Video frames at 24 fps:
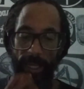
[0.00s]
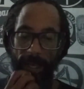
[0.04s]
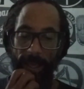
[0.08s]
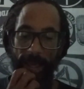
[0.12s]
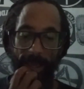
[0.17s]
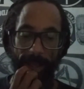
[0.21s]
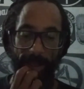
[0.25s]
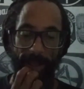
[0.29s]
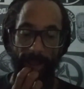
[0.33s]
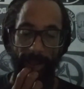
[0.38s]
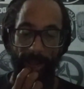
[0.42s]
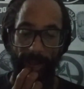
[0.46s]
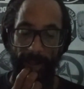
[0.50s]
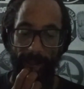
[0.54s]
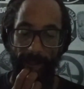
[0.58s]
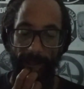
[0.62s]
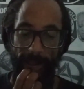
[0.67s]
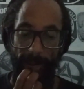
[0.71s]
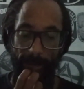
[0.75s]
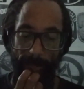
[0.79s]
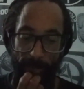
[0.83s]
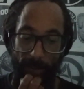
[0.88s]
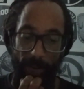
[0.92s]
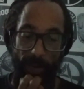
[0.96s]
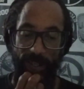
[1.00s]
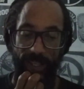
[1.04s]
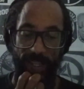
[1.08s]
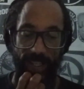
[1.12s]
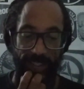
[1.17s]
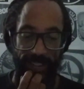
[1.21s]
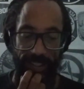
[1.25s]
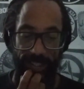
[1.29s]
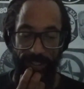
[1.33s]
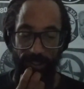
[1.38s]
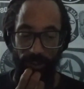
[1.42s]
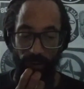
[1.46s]
é, em
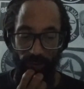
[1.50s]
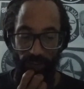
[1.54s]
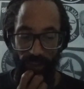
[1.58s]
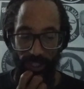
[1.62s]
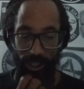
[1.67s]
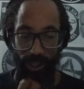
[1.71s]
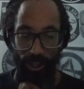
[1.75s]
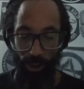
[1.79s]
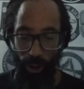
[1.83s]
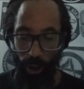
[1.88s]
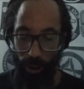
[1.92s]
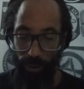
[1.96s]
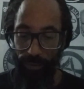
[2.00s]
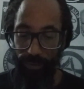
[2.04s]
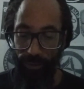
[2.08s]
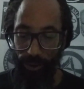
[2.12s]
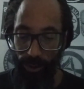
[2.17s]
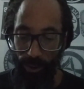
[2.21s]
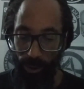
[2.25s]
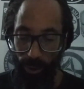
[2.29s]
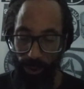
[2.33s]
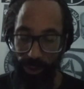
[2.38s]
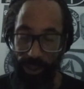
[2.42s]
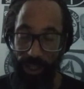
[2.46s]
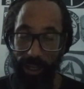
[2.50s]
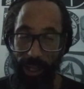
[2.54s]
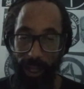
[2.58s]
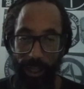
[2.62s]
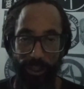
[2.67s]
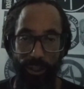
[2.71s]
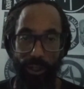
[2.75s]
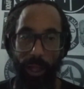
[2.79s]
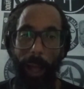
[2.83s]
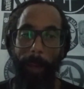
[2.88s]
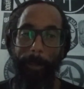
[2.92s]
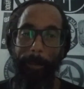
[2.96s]
1799 foram
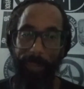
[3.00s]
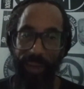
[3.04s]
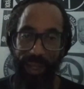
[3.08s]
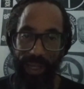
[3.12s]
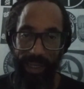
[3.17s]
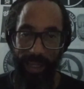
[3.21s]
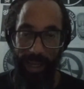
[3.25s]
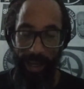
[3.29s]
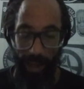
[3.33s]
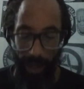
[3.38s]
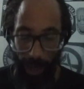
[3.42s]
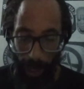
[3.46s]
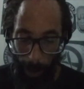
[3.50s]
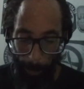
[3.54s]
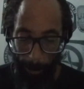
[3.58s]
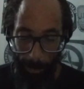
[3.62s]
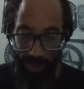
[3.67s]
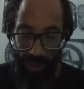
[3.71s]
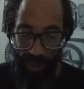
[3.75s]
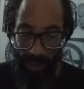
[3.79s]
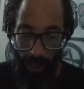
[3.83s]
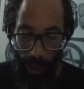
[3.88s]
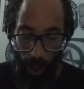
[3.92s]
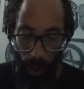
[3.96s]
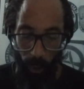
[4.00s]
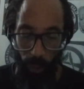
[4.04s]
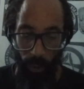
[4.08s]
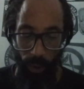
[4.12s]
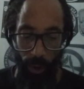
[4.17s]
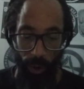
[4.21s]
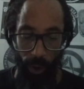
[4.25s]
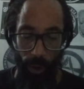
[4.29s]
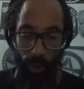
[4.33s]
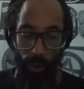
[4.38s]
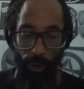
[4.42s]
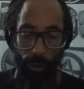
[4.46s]
condenados à pena capital.
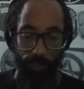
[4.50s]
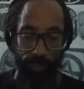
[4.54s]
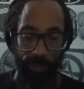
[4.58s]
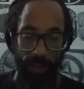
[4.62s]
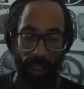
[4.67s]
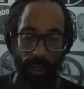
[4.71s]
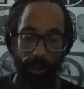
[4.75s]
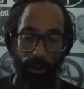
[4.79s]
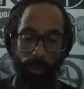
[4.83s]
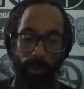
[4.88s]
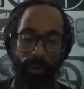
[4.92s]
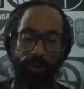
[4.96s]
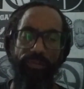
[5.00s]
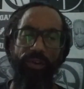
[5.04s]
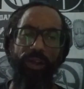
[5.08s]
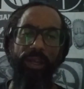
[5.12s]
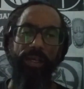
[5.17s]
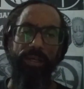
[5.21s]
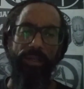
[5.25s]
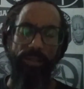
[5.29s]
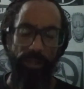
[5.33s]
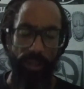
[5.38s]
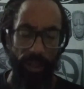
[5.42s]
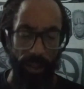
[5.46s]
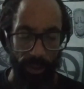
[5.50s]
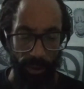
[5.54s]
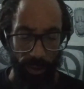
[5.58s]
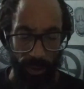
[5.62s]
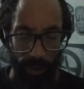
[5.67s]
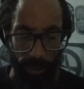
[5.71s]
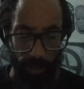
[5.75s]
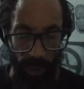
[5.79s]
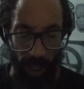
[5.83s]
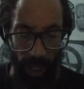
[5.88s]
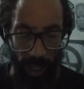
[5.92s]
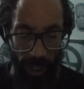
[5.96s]
É, como eu falei
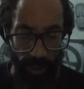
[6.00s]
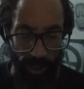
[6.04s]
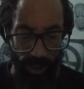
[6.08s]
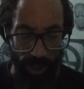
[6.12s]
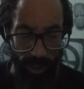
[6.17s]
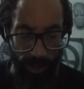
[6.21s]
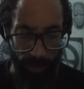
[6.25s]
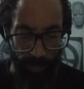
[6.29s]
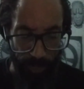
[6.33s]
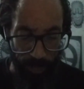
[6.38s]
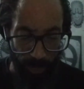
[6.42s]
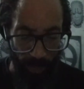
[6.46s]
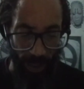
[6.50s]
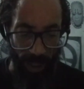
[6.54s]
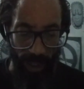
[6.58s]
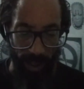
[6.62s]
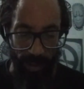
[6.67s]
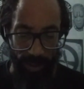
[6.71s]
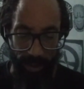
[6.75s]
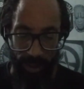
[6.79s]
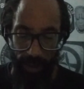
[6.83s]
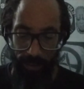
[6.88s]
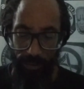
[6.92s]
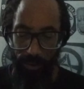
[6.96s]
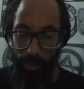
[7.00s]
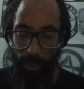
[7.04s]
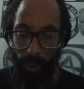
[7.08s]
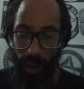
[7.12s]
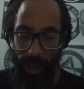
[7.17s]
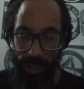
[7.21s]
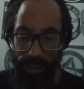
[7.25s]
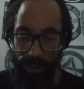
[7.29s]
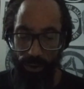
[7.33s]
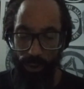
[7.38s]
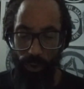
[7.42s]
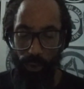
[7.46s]
anteriormente, é, teve
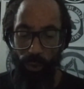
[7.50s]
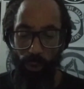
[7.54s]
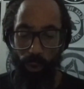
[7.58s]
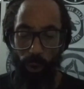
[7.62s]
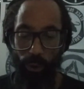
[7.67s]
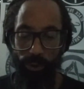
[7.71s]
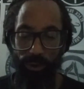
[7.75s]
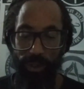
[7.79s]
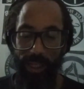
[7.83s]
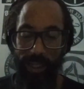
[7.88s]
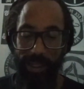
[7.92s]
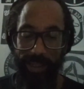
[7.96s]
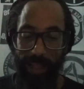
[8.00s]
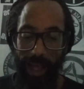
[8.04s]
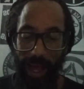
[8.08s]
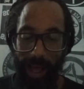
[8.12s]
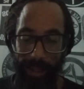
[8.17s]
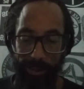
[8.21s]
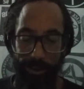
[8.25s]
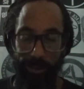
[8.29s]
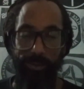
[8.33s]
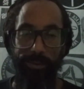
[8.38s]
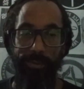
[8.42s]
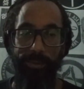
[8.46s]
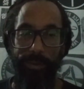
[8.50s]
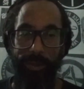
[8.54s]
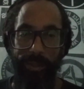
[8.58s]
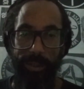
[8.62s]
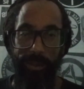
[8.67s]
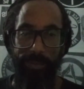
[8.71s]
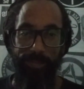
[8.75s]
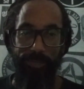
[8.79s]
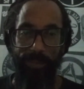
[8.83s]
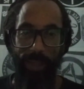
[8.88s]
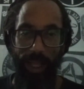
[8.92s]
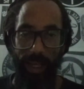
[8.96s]
mais um condenado
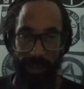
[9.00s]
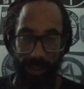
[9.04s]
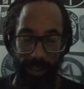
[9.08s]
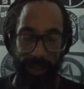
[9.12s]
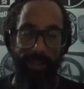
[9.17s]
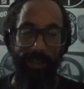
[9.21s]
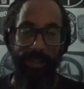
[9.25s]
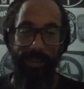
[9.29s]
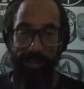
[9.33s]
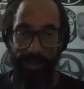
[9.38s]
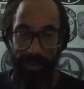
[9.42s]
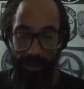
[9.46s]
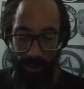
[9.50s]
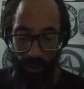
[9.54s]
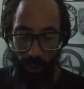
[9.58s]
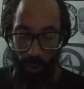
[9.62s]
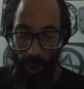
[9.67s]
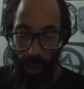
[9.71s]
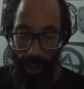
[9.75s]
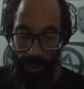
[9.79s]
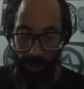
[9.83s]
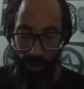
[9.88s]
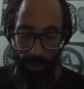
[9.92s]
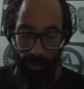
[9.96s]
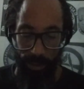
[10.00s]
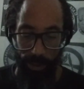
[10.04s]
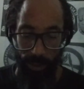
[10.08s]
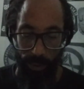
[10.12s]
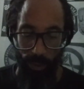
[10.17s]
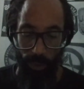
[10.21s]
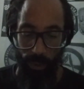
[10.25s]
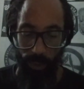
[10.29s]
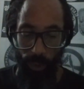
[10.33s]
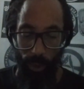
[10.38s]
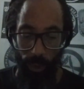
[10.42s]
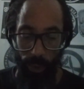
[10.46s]
além desses quatro,
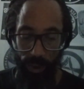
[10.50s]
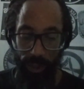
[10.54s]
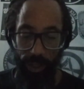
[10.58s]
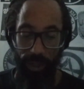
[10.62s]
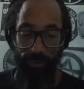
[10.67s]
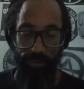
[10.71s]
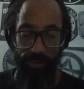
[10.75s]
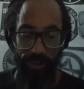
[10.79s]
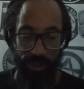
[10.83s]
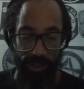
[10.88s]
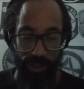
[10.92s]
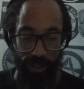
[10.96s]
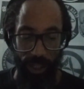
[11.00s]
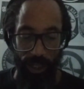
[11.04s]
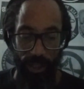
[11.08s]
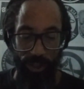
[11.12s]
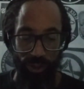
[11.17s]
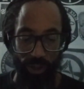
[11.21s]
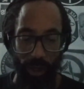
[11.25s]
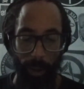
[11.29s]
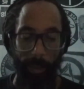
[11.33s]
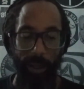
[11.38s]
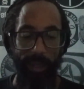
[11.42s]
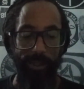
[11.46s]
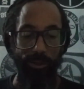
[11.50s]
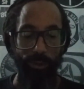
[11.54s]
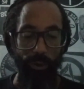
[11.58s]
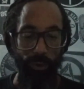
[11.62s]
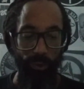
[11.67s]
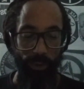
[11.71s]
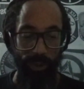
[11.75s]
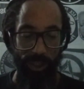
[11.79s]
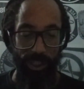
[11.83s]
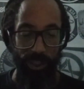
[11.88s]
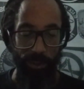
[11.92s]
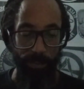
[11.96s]
o Urives chamado
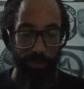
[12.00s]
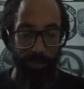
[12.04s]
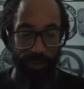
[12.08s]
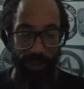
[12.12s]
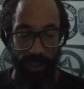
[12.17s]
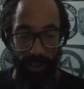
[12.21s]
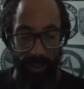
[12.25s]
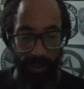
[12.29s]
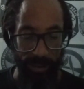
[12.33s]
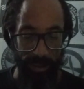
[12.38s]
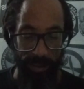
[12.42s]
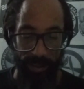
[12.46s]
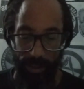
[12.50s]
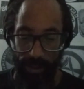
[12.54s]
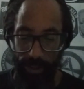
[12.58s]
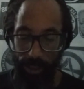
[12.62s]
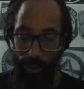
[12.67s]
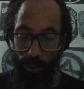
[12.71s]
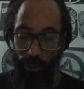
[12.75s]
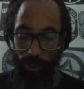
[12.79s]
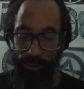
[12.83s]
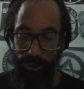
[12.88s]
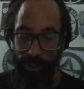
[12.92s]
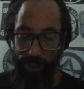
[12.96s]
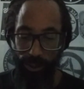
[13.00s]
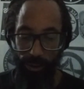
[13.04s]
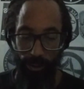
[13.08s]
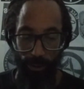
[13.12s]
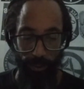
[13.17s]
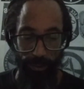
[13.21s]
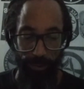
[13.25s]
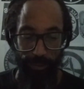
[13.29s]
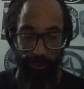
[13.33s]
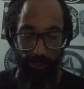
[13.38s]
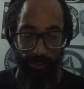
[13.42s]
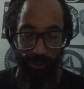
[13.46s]
Luiz Pires, que conseguiu
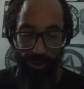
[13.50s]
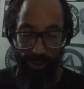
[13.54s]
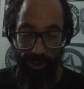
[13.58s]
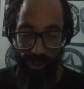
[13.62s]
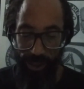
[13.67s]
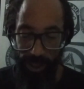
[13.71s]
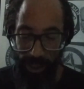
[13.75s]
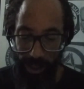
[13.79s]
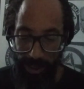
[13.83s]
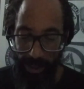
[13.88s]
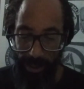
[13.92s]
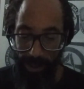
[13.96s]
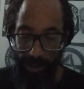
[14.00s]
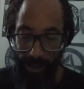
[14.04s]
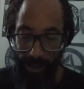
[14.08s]
fugir